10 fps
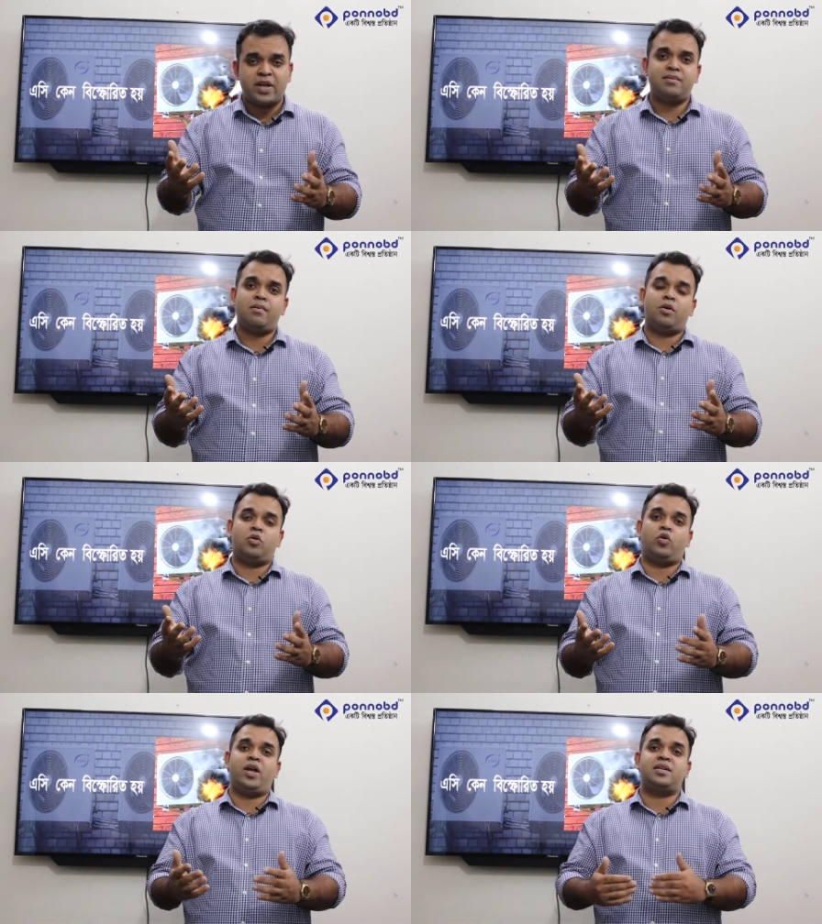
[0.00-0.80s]
এসি
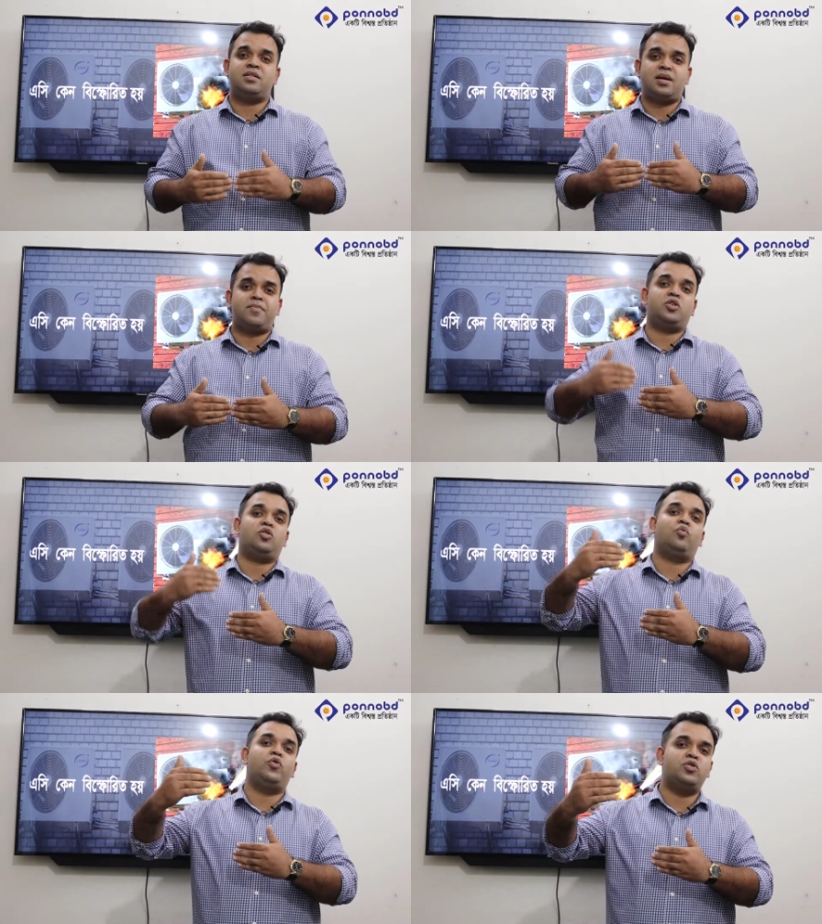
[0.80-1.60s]
ব্যবহার করি এসির সামনে
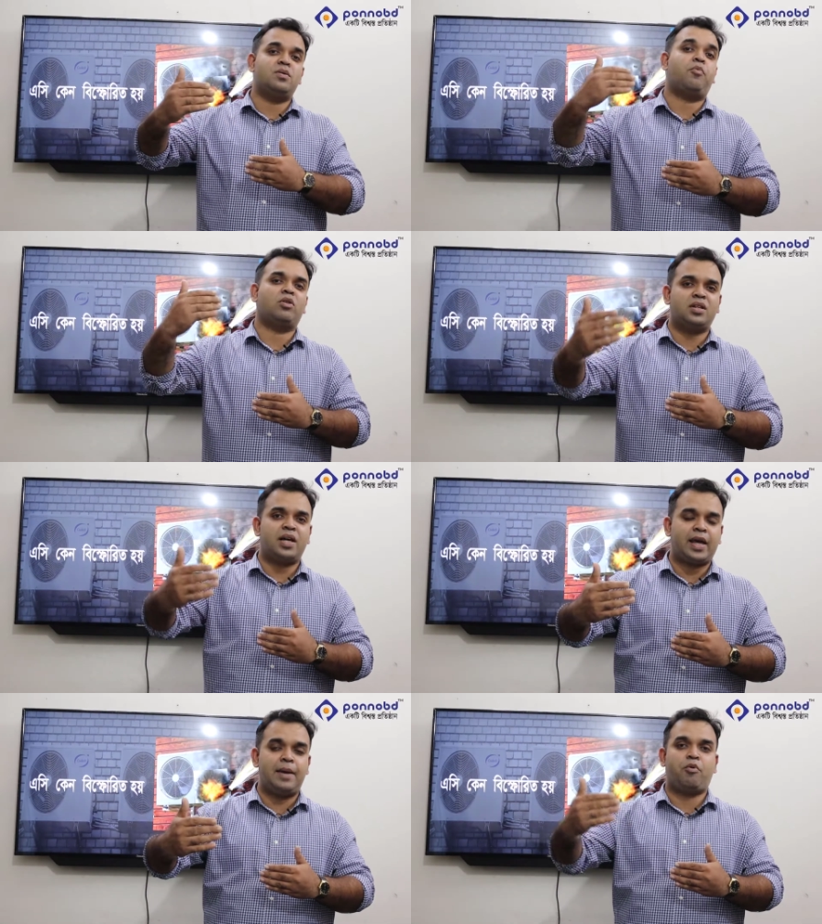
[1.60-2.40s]
যখন উইন্ডোজ বা পর্দা
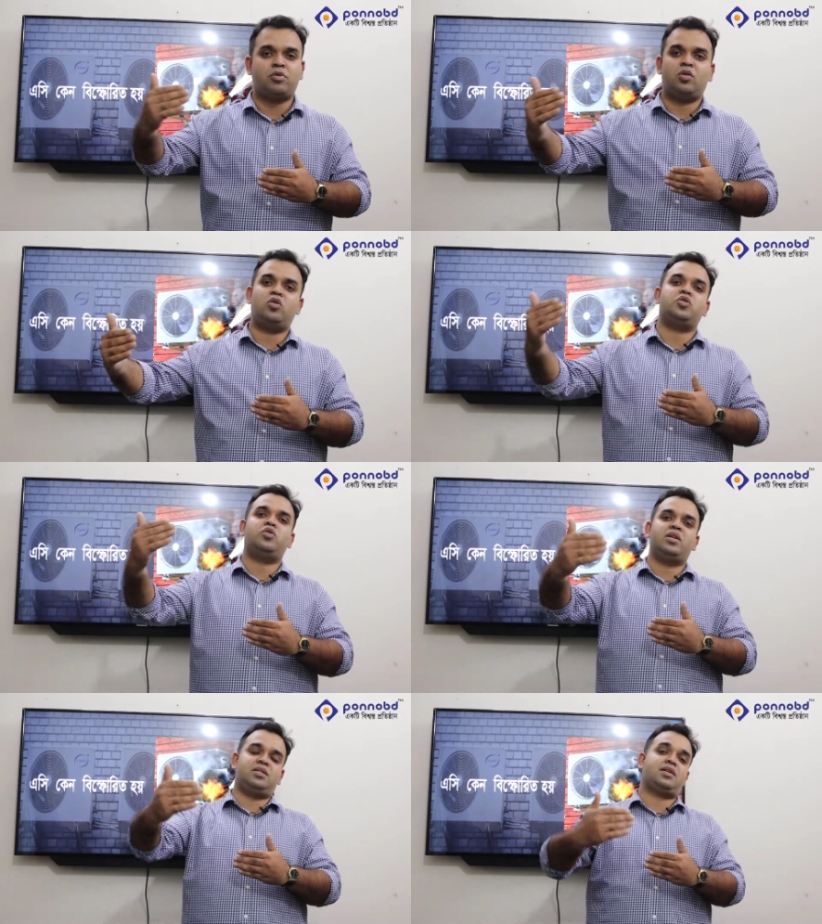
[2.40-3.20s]
থাকে পর্দাগুলো
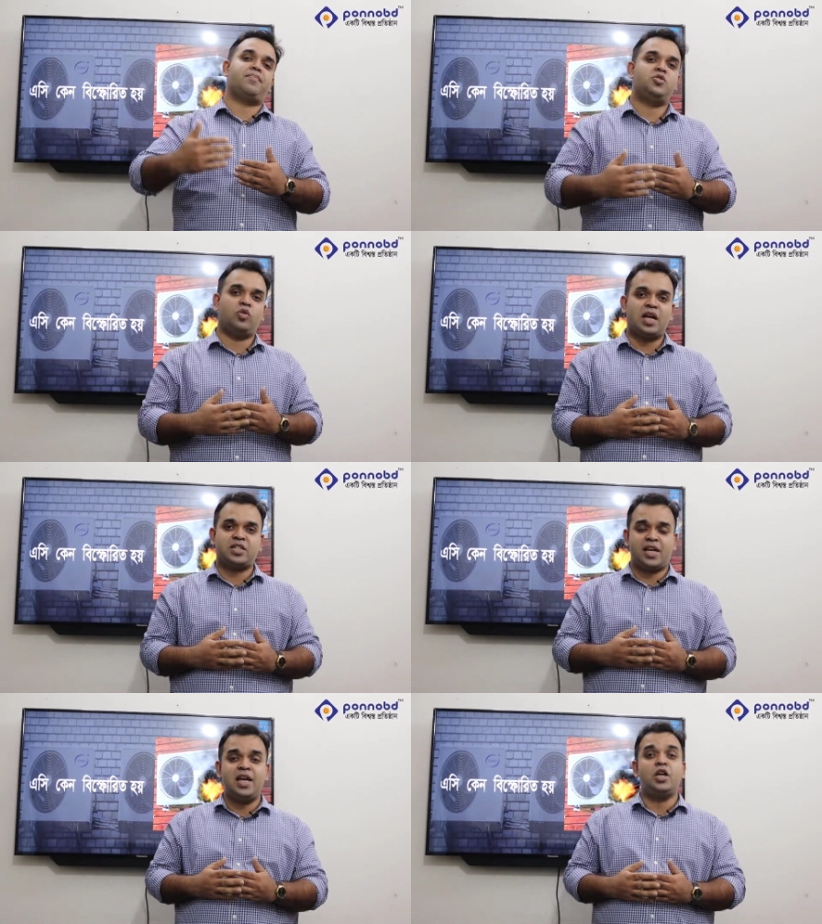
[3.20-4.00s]
যখন এসির সামনে চলে
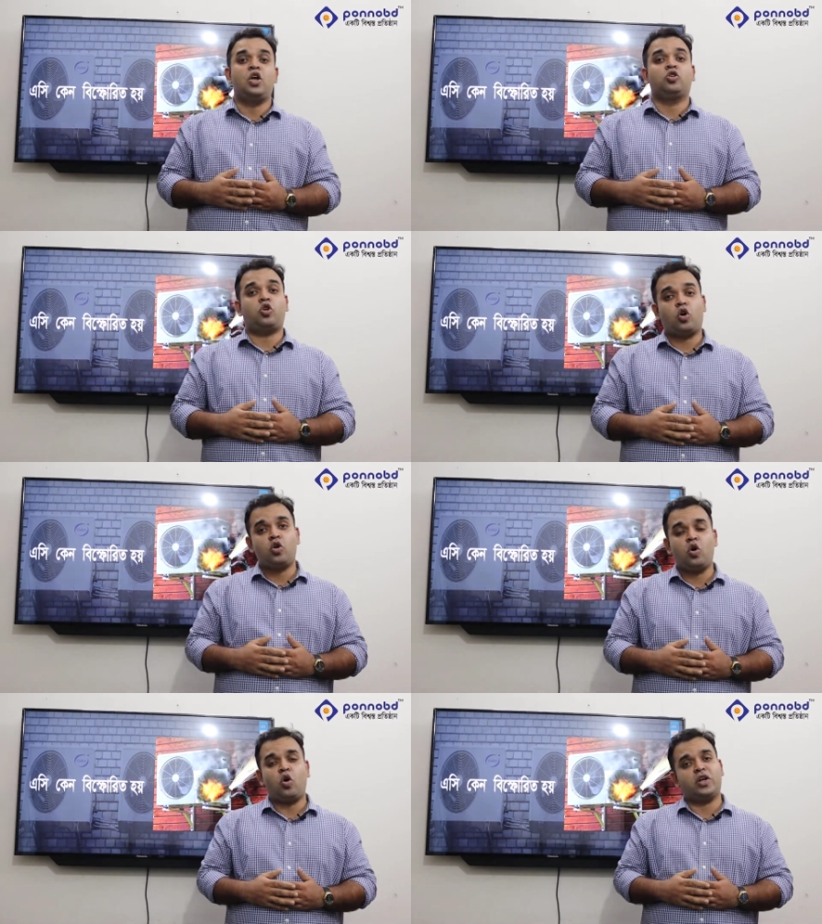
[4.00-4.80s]
আসে
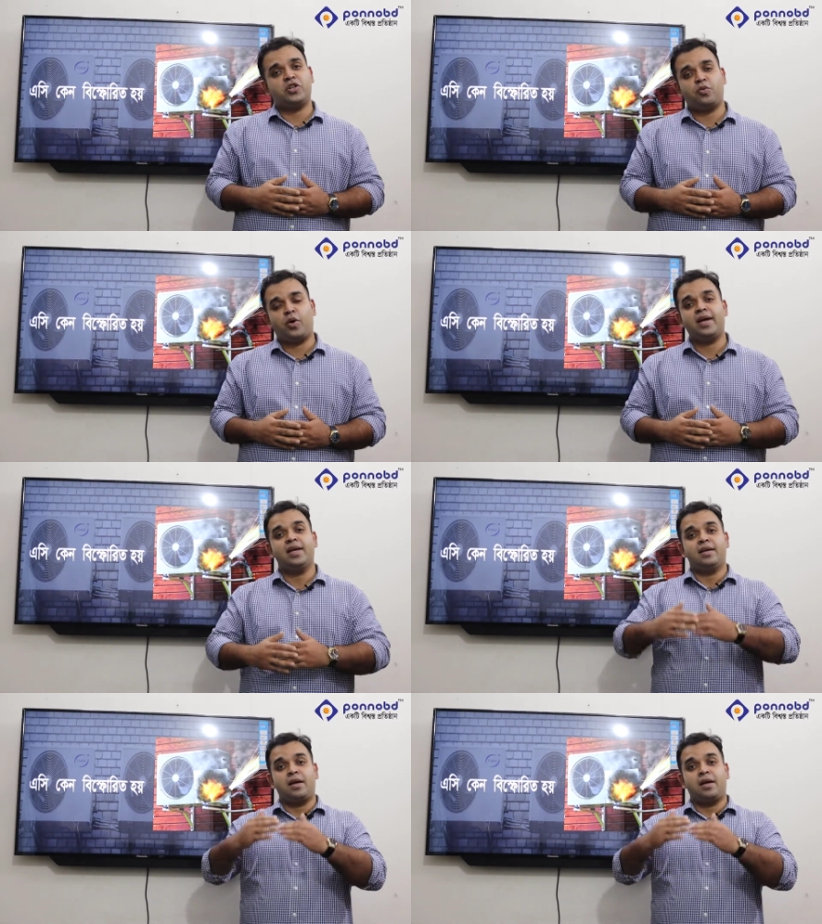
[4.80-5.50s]
তখনও অনেক সময়